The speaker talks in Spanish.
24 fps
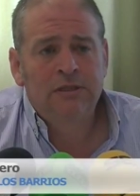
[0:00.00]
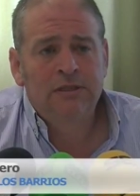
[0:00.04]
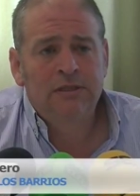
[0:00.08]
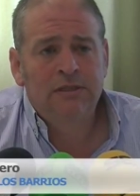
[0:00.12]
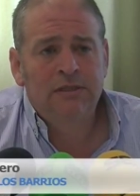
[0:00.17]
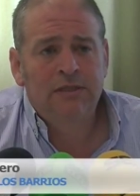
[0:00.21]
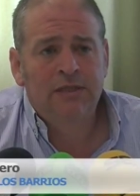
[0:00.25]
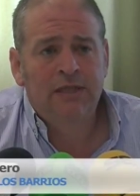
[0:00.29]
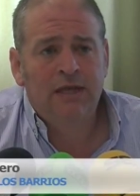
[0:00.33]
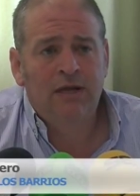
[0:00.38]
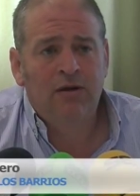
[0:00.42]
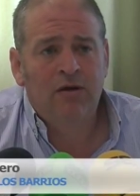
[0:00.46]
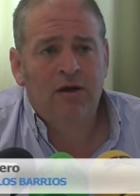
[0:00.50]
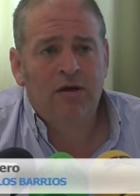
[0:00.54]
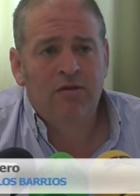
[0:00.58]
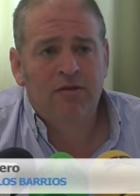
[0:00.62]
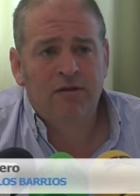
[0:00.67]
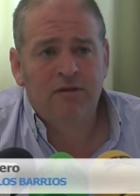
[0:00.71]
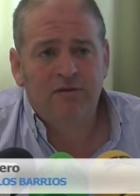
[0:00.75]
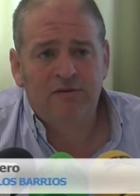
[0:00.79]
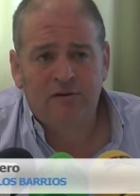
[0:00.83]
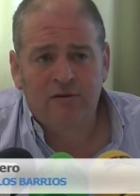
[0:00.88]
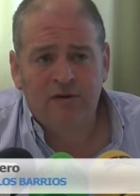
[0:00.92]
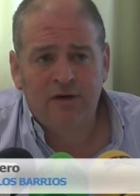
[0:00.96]
de los
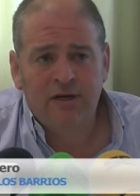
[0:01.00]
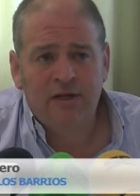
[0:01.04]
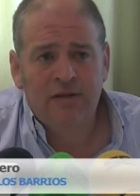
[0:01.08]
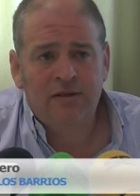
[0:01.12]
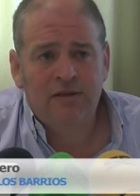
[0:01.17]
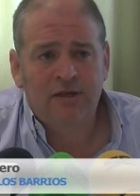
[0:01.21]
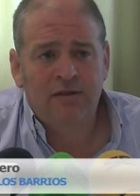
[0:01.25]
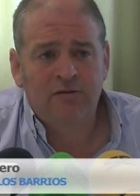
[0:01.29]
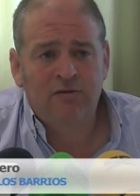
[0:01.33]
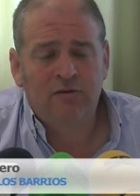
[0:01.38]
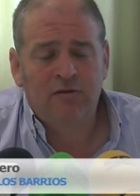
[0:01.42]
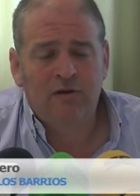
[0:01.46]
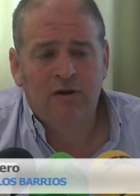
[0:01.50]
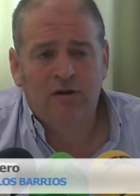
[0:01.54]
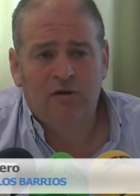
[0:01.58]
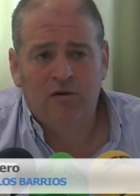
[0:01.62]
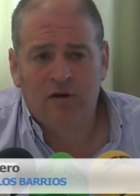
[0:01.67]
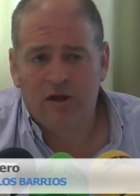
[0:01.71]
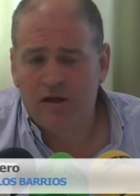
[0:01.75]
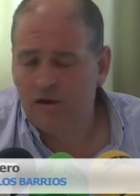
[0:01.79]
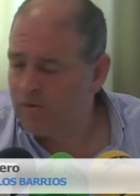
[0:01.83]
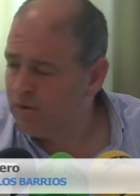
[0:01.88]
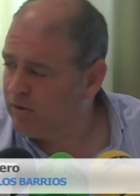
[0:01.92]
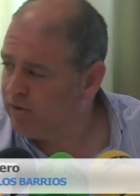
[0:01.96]
ascensores, tanto del
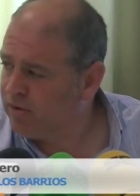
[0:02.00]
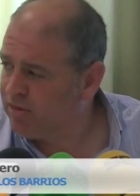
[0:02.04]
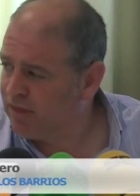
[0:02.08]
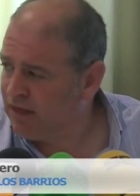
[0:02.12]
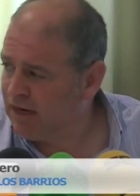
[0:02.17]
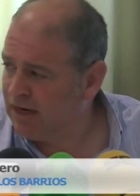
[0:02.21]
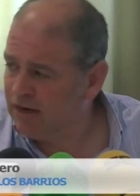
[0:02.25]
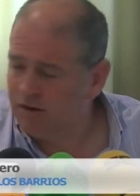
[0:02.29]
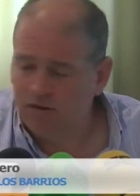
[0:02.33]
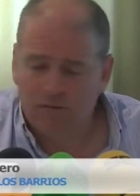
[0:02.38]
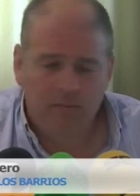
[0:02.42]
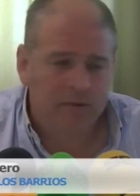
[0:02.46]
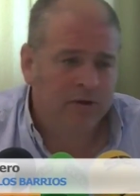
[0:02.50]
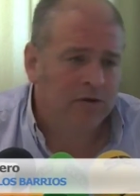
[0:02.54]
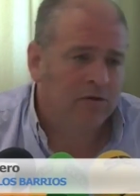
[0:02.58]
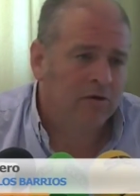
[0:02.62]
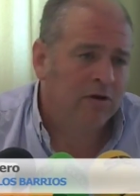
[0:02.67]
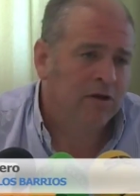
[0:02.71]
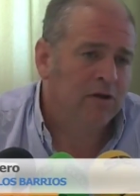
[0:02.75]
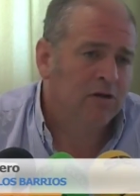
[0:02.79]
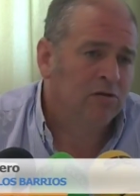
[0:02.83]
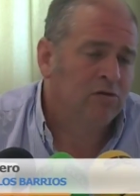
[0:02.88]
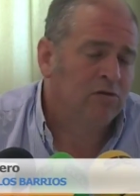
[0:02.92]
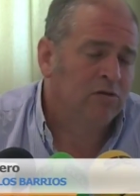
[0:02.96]
Colegio Juan González como del
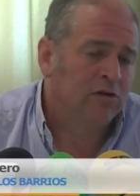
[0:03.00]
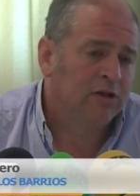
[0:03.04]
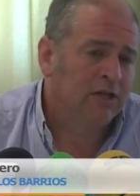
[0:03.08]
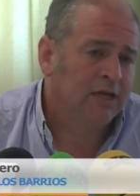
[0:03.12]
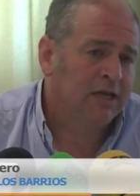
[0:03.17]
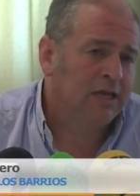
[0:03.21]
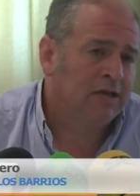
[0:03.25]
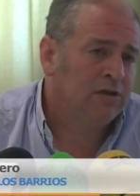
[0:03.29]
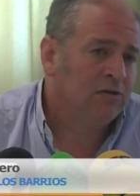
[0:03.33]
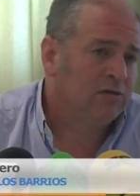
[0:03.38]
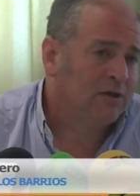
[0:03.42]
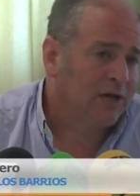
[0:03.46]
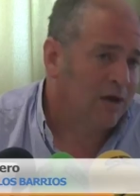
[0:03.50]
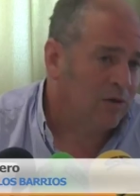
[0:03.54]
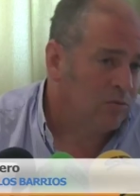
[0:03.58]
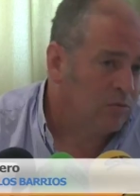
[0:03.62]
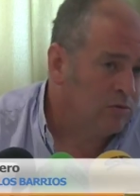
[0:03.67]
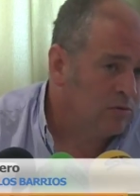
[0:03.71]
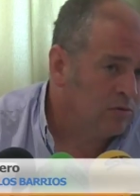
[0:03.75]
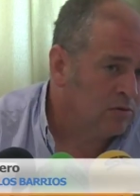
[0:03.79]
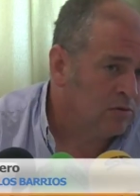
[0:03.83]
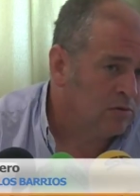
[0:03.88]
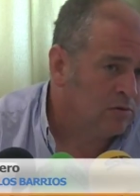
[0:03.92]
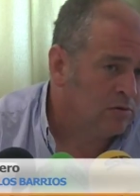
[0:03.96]
Colegio de los Cortijillos, que
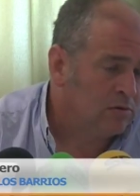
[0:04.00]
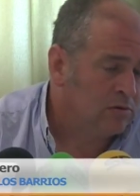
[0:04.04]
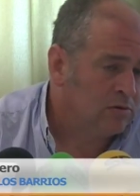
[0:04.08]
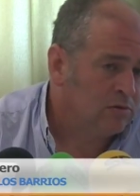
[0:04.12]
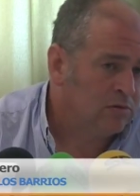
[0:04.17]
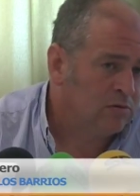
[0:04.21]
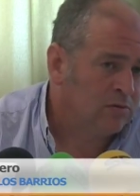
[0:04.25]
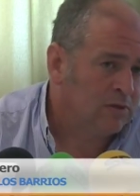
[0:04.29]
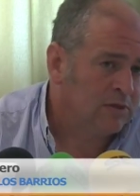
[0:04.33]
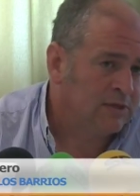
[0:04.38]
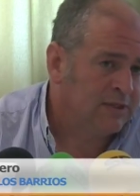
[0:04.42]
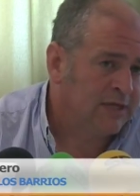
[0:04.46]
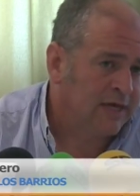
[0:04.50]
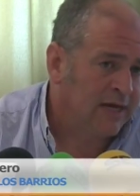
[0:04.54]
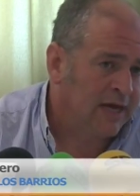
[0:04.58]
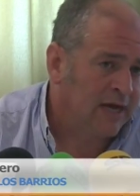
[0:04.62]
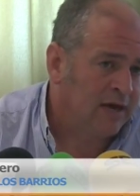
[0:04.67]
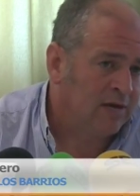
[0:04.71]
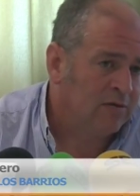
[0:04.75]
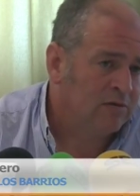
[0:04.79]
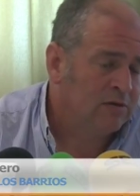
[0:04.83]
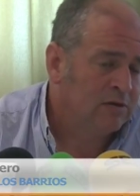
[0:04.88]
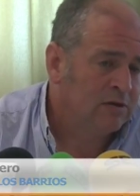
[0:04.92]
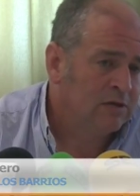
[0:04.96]
aún no, no han
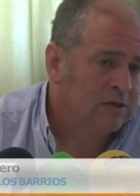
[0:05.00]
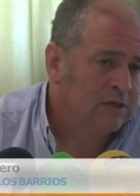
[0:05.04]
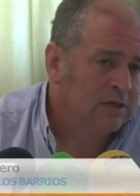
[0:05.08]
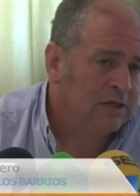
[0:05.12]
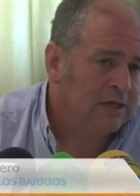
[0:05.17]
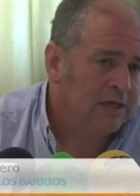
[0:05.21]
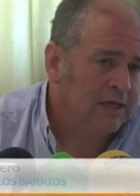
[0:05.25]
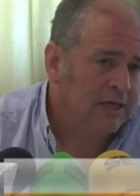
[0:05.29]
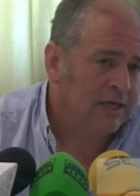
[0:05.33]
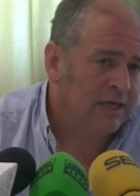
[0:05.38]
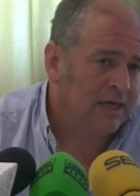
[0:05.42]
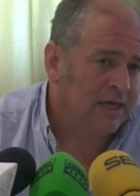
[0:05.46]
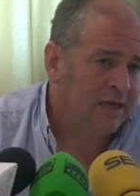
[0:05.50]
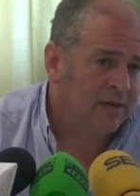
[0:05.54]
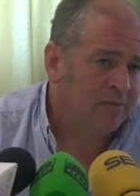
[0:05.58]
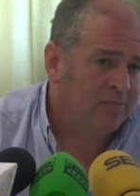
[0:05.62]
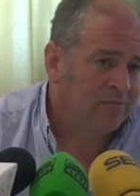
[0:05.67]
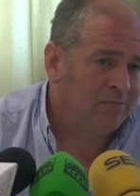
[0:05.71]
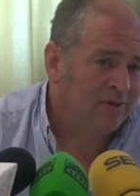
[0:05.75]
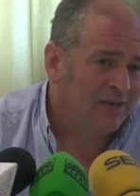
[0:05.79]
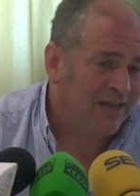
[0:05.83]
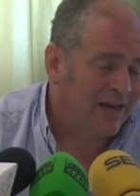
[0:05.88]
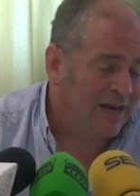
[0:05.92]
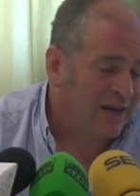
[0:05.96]
llegado y que
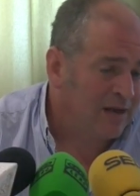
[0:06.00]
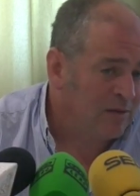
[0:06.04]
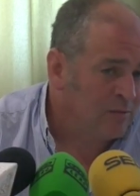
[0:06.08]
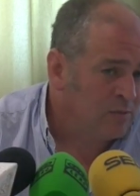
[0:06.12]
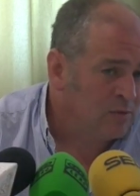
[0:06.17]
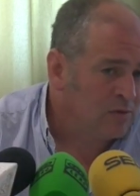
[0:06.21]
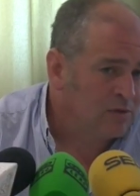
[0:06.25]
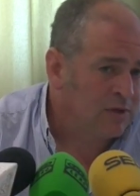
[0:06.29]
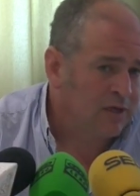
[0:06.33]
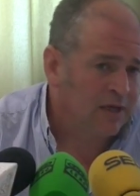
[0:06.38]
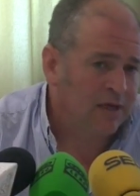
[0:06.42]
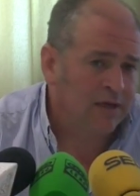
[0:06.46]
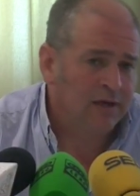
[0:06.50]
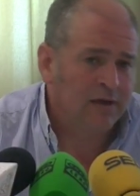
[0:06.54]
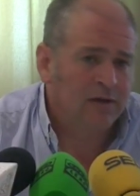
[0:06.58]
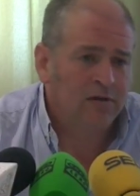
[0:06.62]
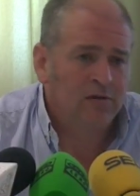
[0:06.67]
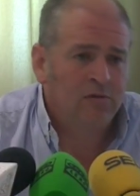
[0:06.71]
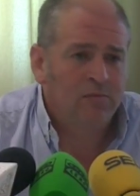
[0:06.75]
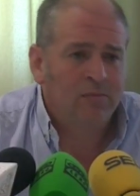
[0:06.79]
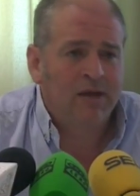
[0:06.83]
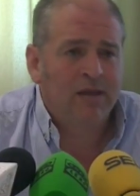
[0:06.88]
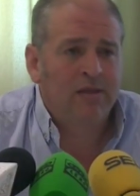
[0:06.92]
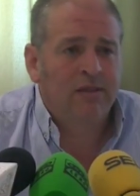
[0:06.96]
creemos que
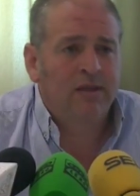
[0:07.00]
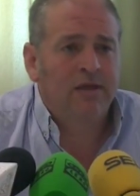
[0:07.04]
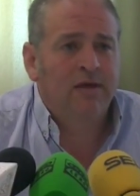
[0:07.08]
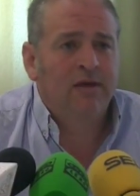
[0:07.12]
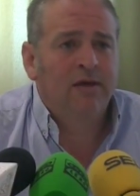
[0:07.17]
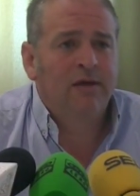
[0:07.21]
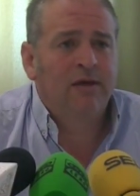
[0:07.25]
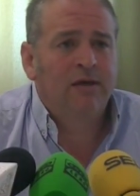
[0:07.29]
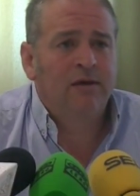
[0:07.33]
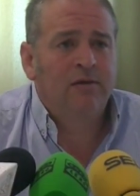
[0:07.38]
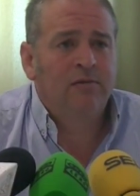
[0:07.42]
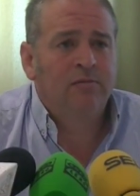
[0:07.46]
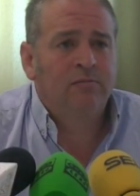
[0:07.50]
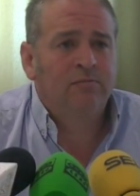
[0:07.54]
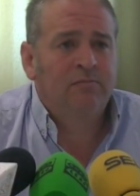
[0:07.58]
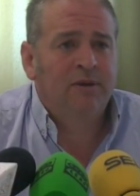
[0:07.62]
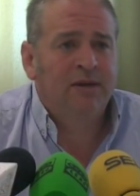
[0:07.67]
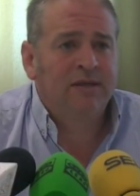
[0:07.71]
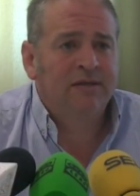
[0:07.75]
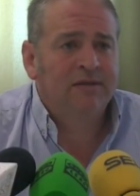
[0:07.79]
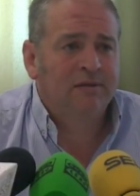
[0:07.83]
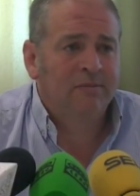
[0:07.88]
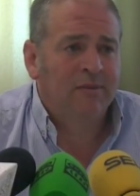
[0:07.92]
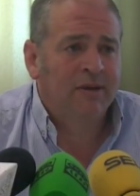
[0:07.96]
no más de un
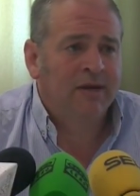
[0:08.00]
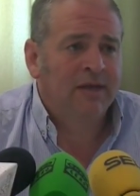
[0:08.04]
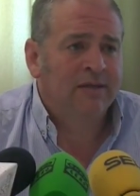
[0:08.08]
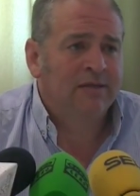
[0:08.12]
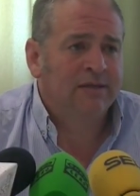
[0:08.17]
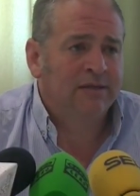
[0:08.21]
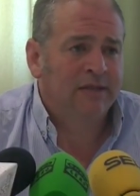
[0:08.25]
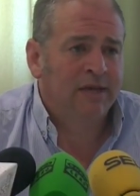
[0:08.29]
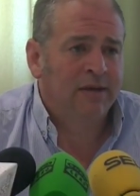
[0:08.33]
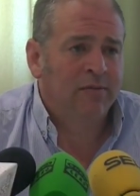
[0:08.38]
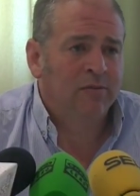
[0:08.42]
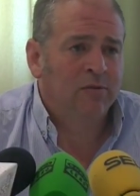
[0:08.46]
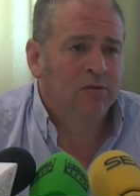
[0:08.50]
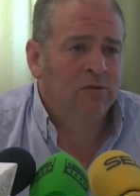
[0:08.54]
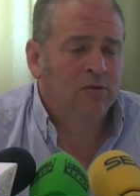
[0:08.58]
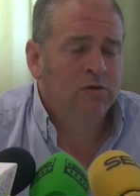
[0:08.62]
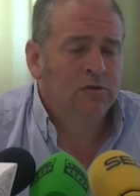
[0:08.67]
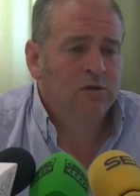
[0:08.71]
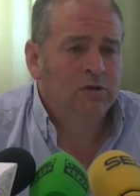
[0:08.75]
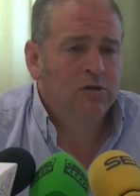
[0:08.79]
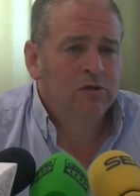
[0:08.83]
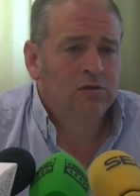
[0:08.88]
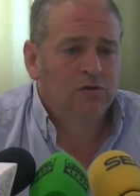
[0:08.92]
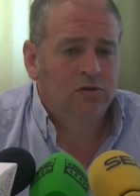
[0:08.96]
par de semanas tendremos
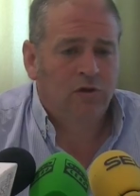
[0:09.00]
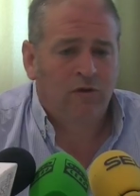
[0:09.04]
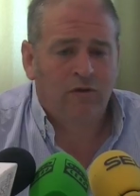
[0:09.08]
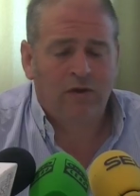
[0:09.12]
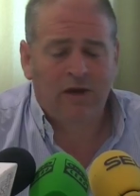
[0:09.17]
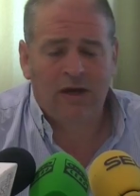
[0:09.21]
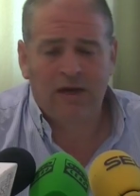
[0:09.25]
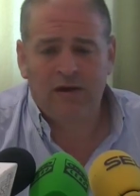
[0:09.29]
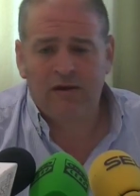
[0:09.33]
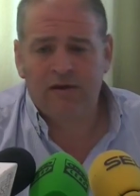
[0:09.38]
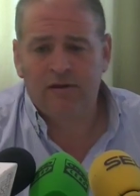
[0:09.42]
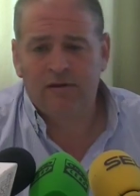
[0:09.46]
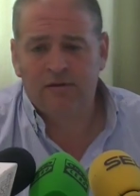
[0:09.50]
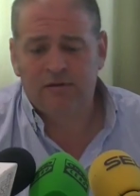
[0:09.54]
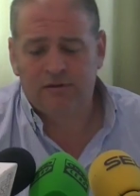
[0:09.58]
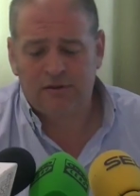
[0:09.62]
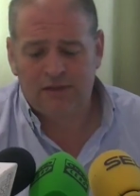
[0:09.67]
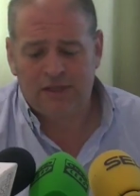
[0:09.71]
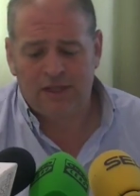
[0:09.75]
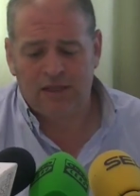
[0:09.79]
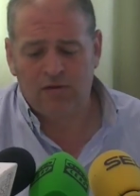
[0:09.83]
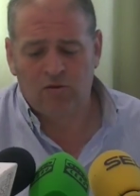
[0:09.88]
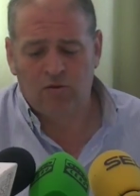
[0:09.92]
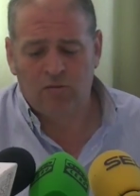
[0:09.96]
toda
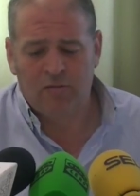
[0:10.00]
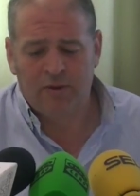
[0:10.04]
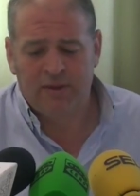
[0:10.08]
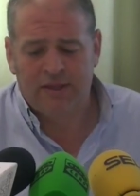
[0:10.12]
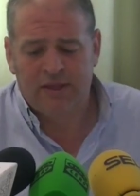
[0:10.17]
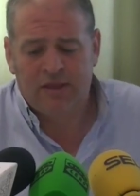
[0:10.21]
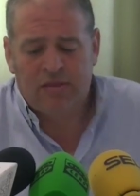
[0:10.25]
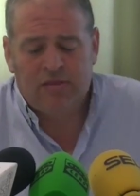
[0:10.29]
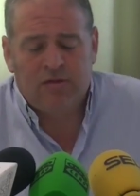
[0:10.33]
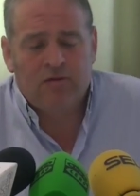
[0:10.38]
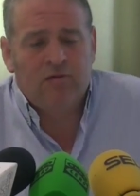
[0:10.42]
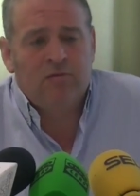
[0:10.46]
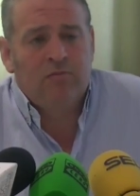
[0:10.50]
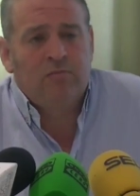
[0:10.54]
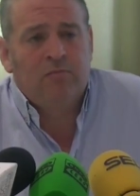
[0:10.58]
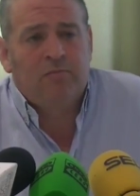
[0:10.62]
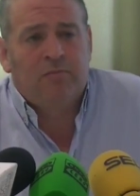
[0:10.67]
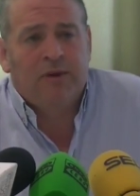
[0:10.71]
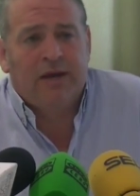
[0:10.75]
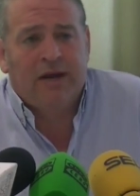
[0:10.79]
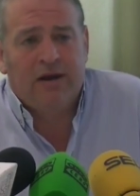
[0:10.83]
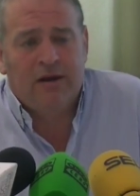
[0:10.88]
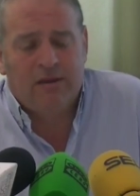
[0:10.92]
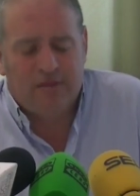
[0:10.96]
la, documentación
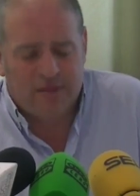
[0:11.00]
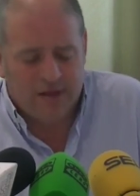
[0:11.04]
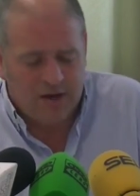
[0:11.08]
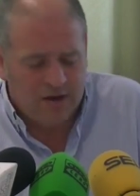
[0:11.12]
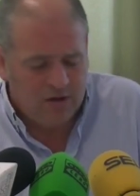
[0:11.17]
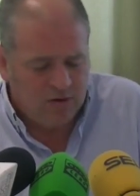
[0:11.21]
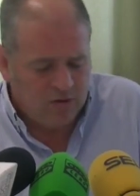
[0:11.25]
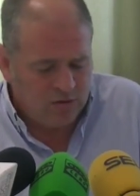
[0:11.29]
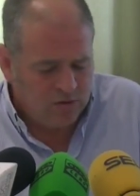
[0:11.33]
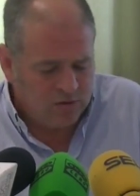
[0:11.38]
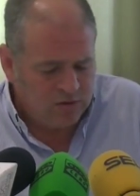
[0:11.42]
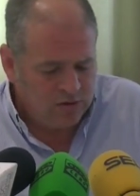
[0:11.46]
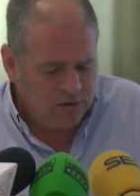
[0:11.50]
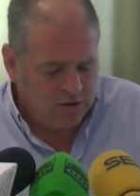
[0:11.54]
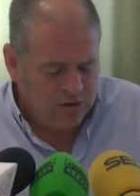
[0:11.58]
para iniciar los,